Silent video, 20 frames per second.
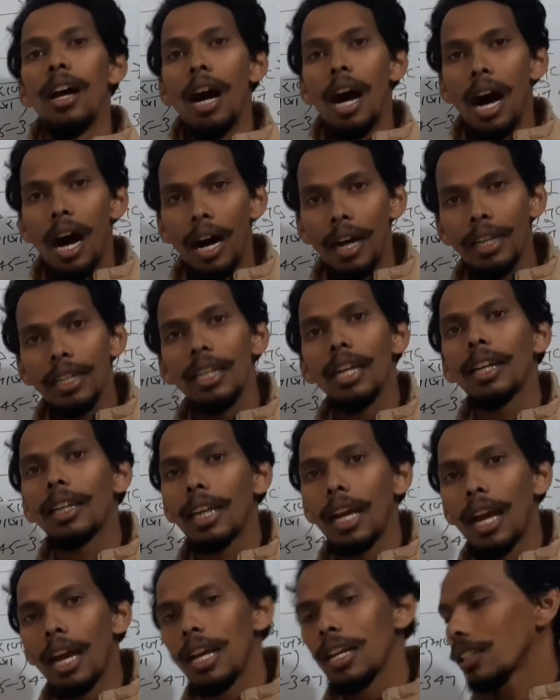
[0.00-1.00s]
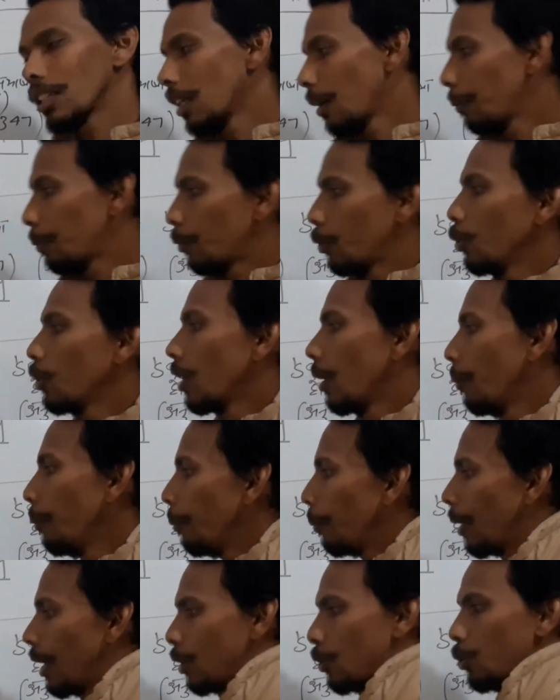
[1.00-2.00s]
हानियाँ क्या है सब कुछ हम
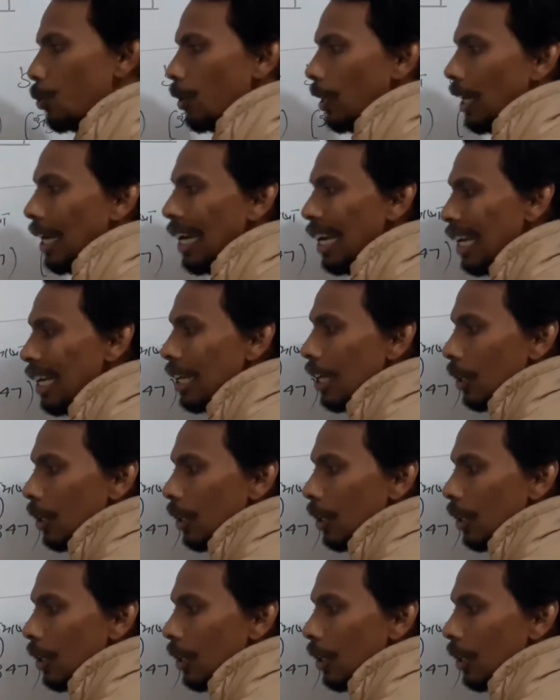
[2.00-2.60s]
पढ़ चुके हैं